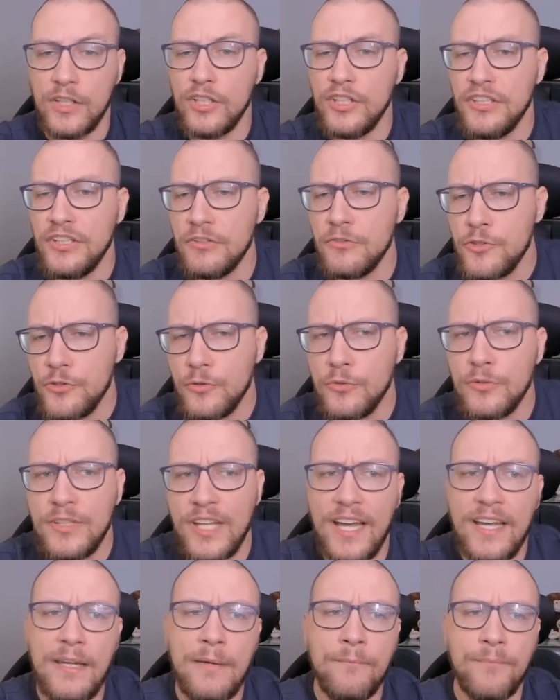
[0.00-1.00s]
No i już
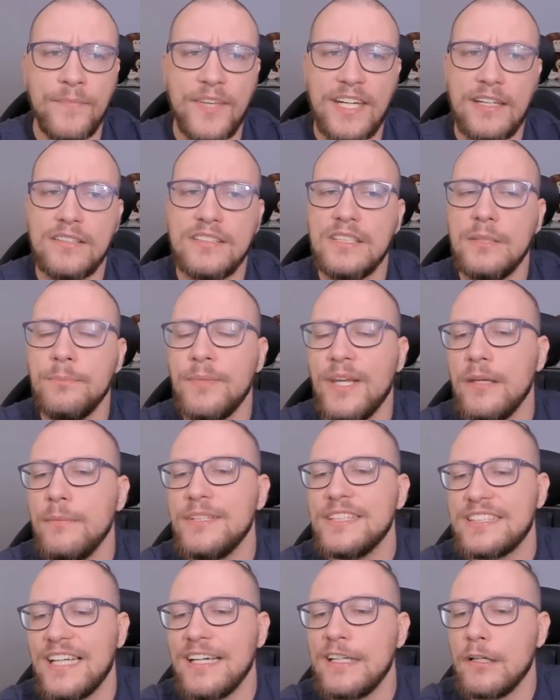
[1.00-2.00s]
tutaj grający
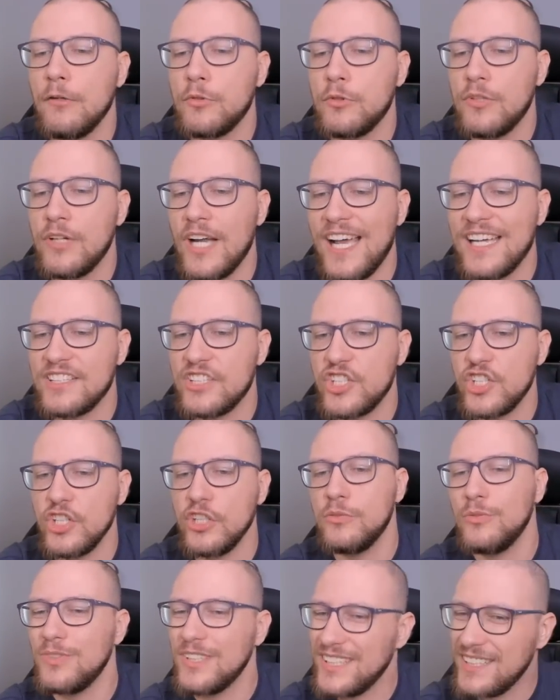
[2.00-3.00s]
białymi zagrał ruch A3,
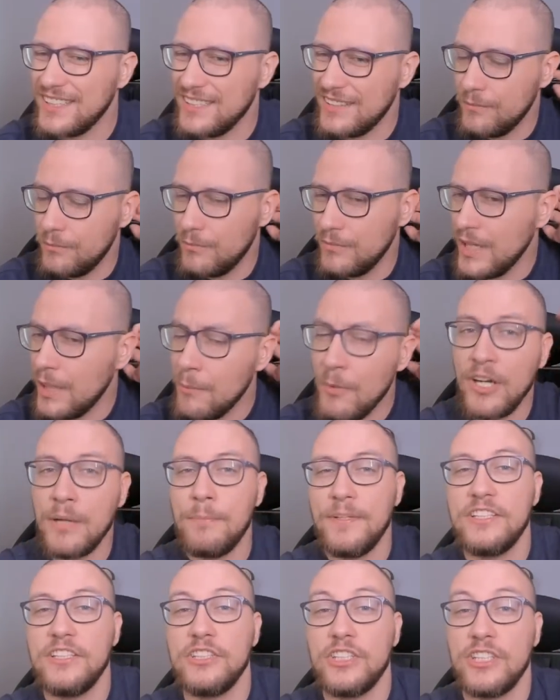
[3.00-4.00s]
który mm, nie mogę
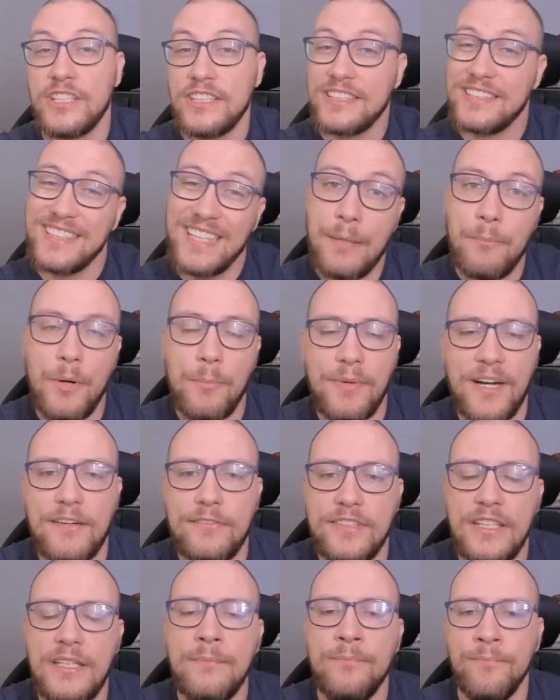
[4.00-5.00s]
powiedzieć, że jest
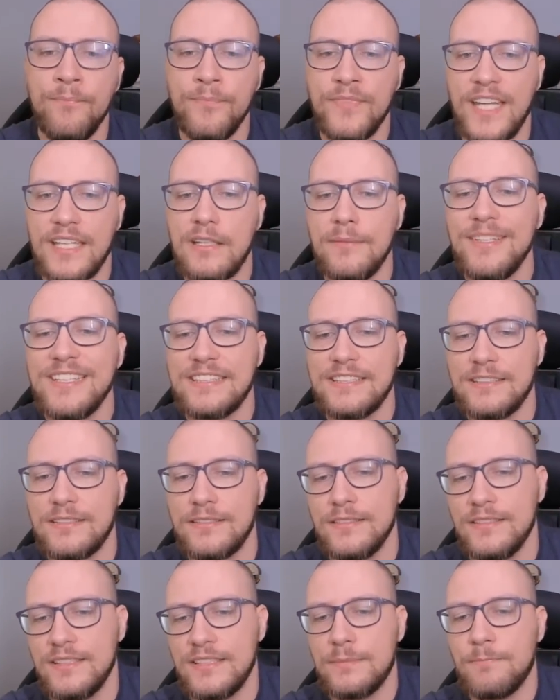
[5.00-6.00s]
niepoprawny,
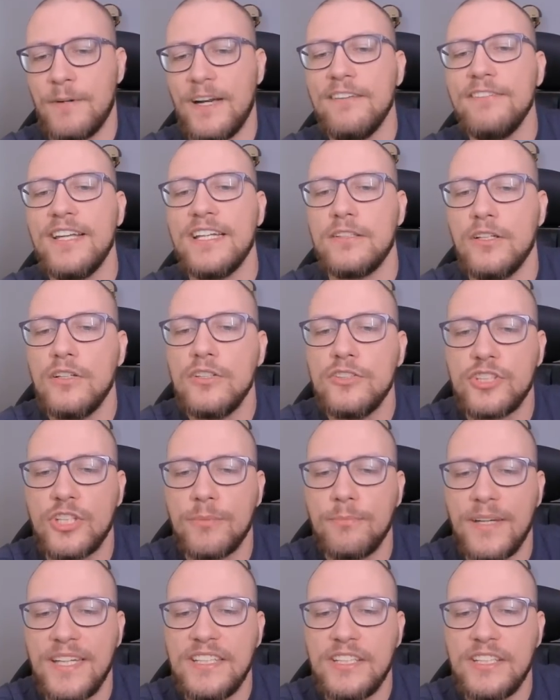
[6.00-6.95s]
natomiast sprawia to, że